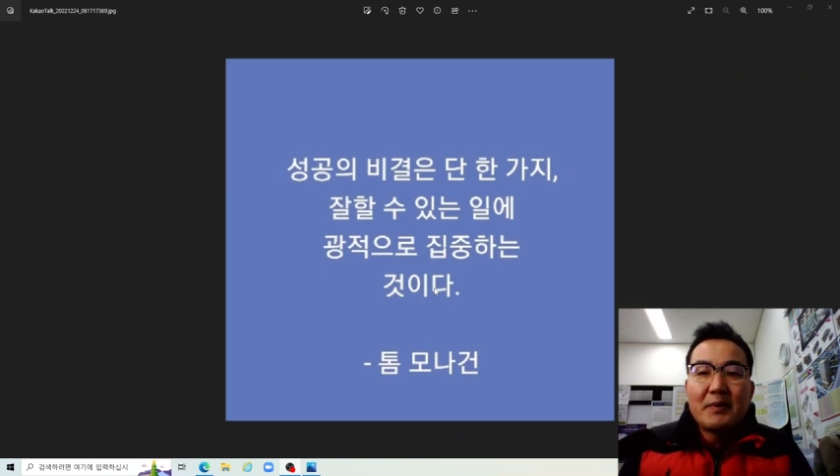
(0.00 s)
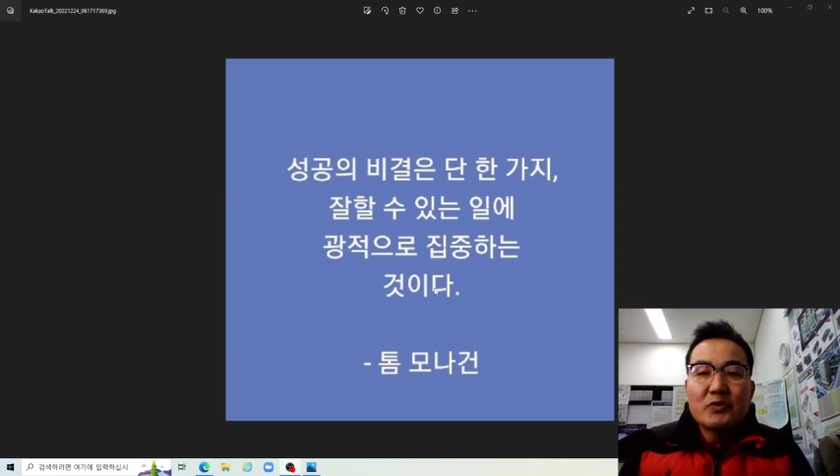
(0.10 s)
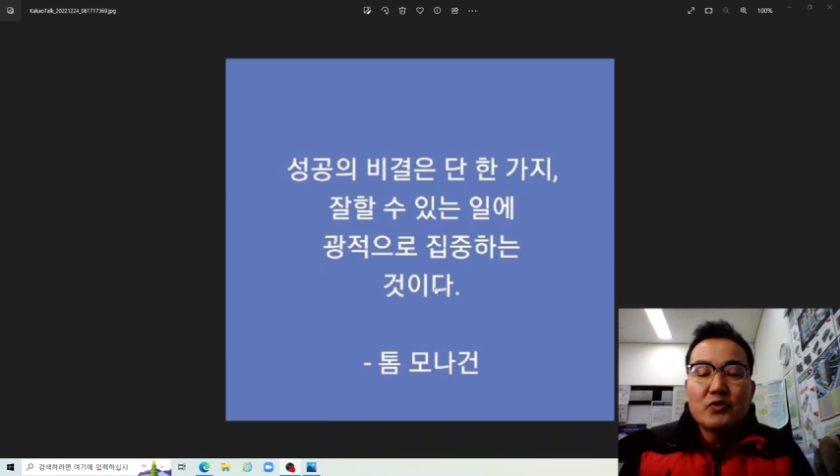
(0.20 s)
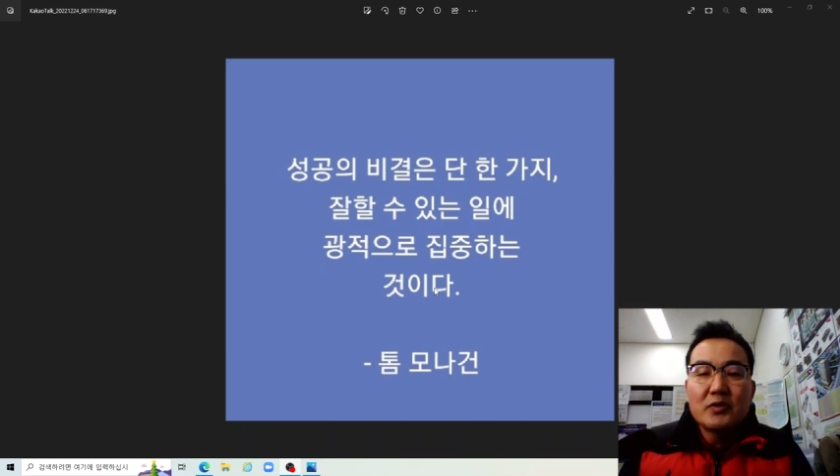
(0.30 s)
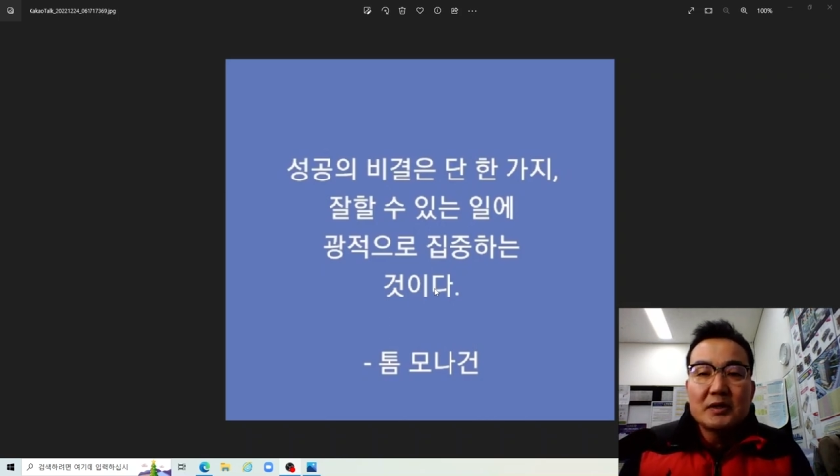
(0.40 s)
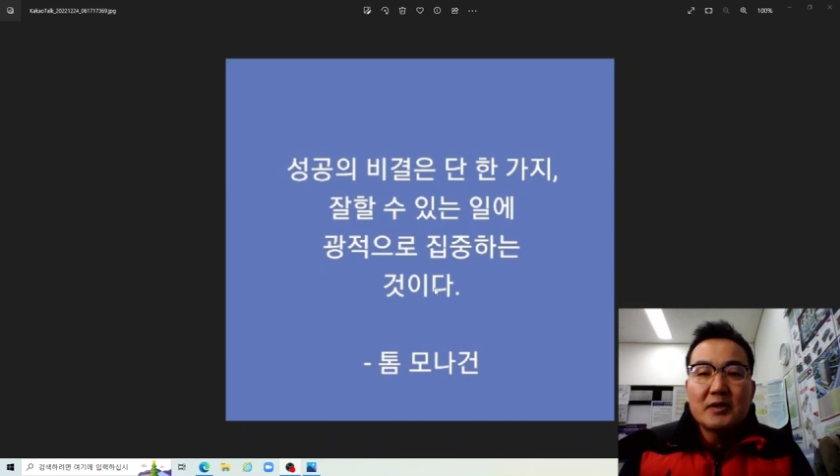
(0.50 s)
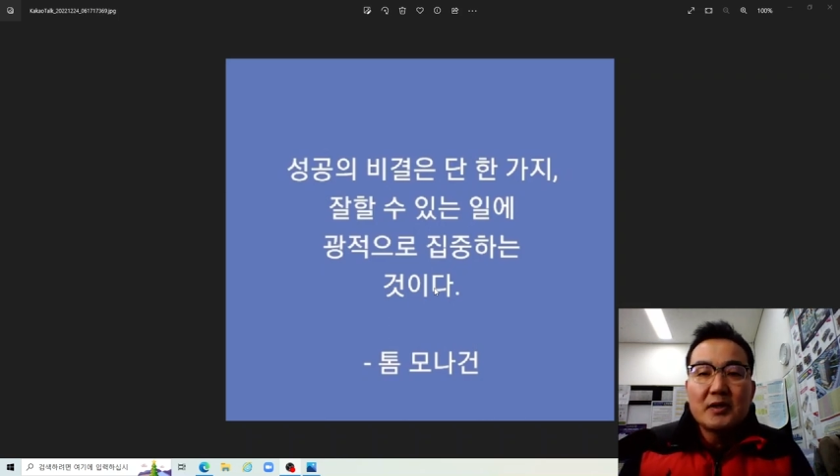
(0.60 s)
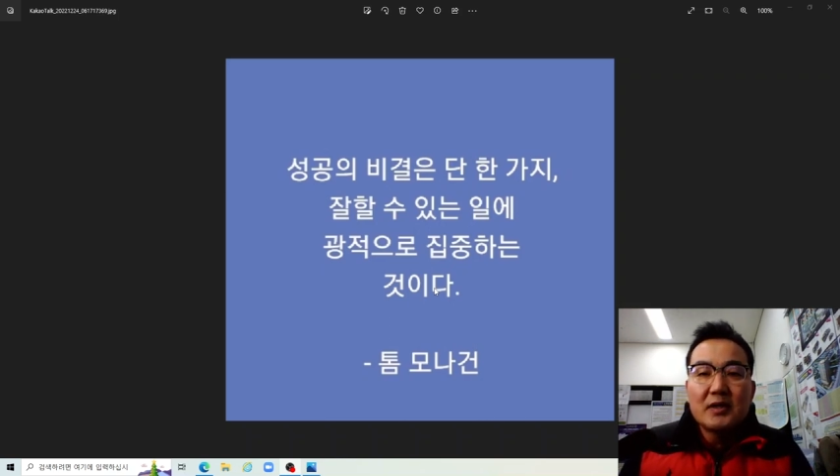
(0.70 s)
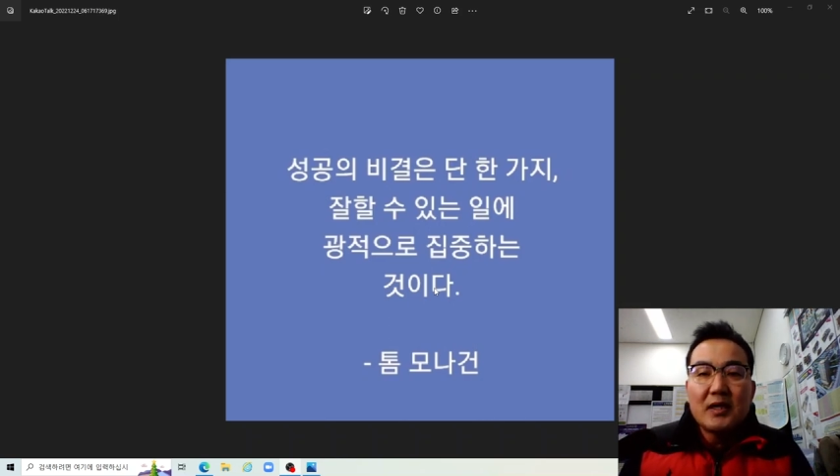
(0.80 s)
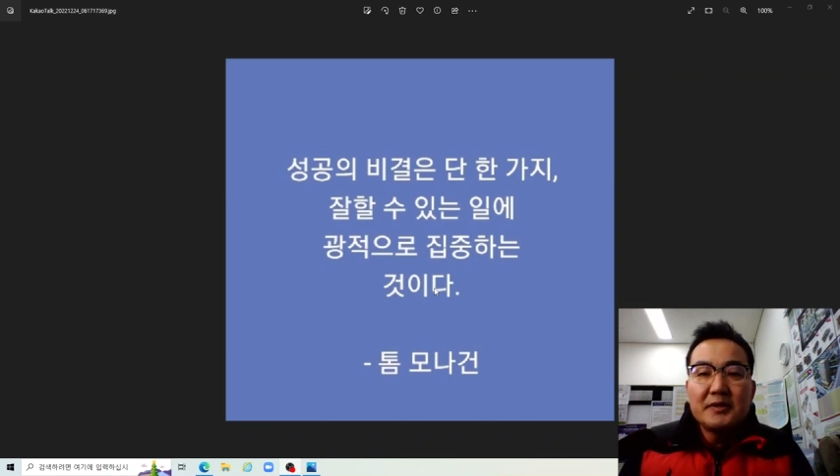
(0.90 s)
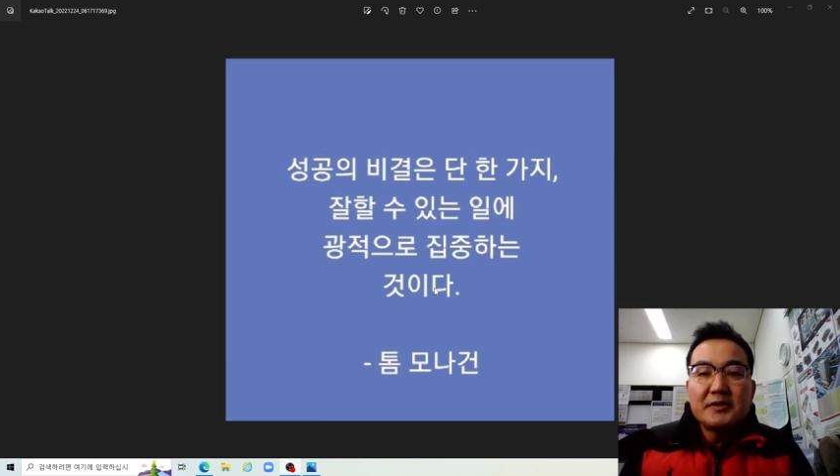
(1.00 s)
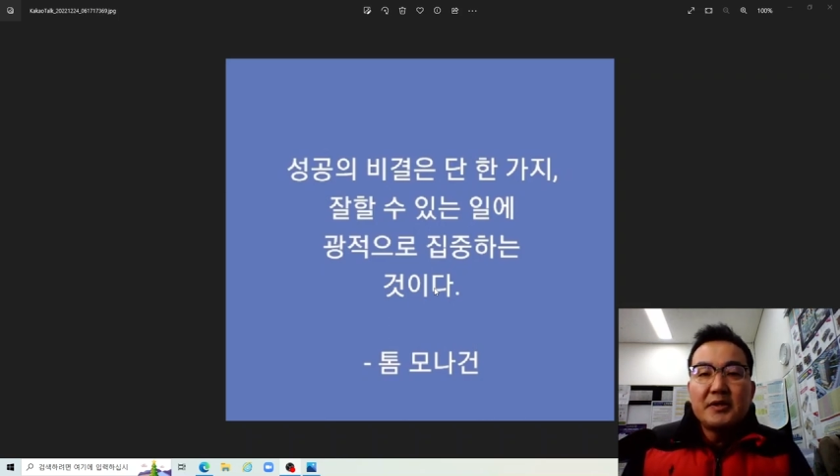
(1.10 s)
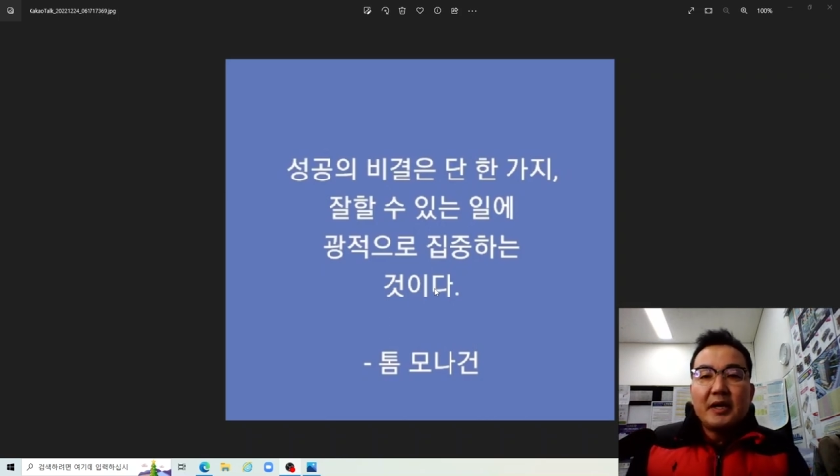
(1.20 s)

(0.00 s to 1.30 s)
방송을 갖다가 하는